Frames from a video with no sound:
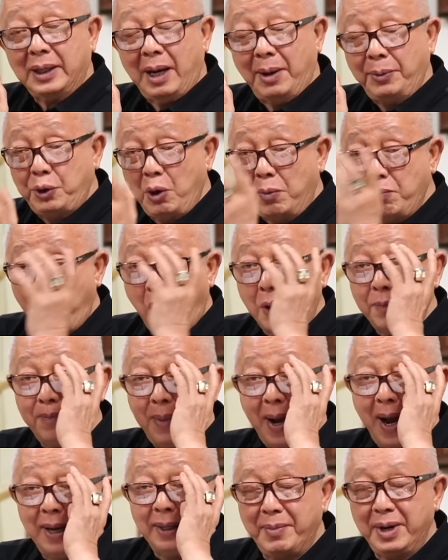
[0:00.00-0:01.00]
ท่านผู้ชมผ่อน
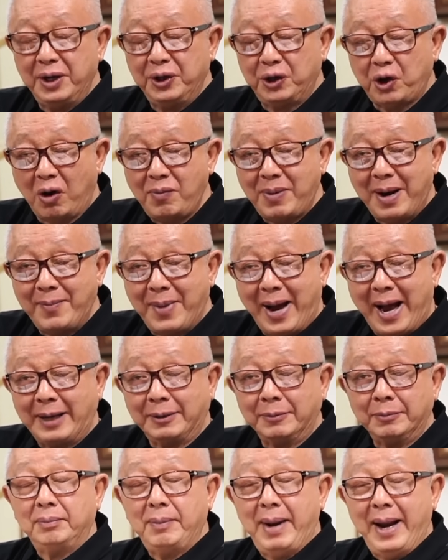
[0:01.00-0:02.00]
บ้าน หนึ่งหมื่นสองพัน บาท
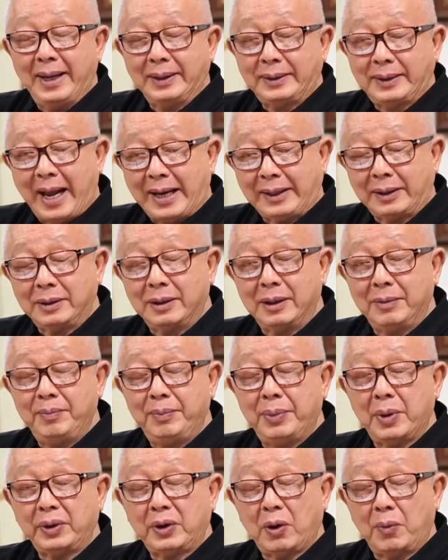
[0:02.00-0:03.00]
แม่งตัดเงิน
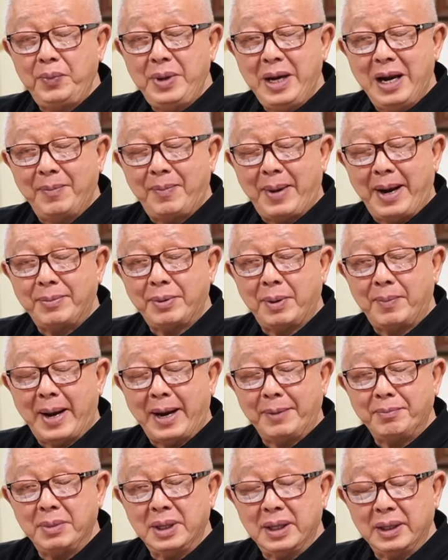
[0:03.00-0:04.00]
ดอกเบี้ยไปประมาณ
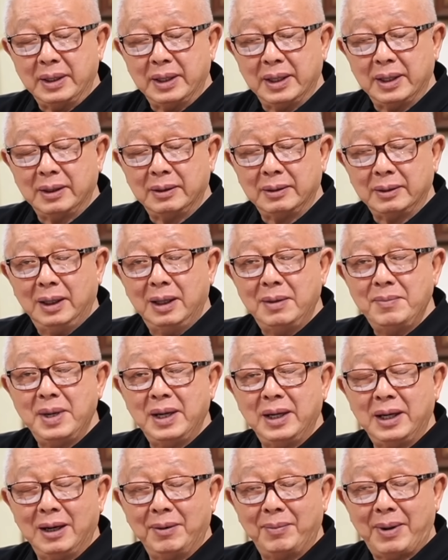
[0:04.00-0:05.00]
หมื่นหนึ่งหรือ หนึ่งหมื่
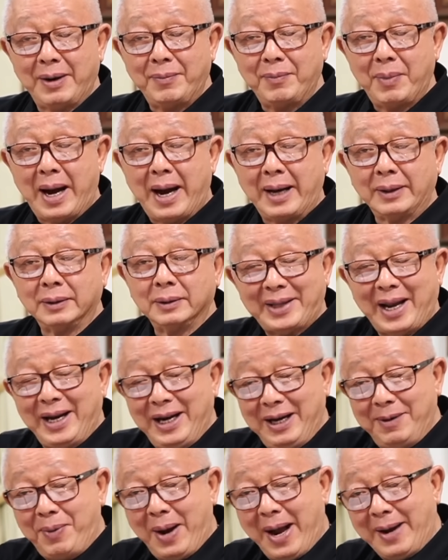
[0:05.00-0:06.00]
นหนึ่งพัน บาทแต่
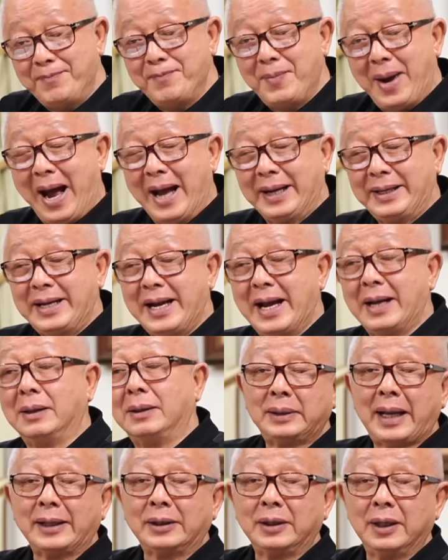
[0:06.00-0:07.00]
อีกพันบาทเนี่ย
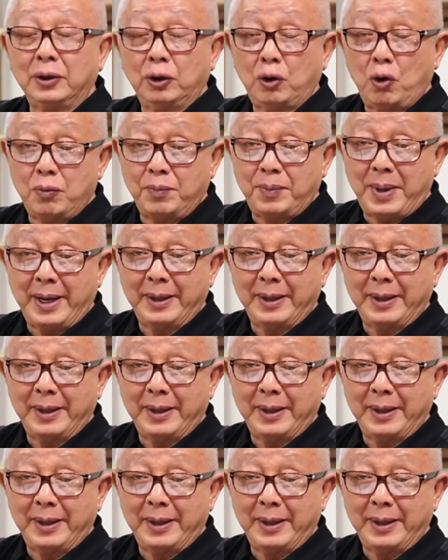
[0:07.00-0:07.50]
ตัดเงินต้นไป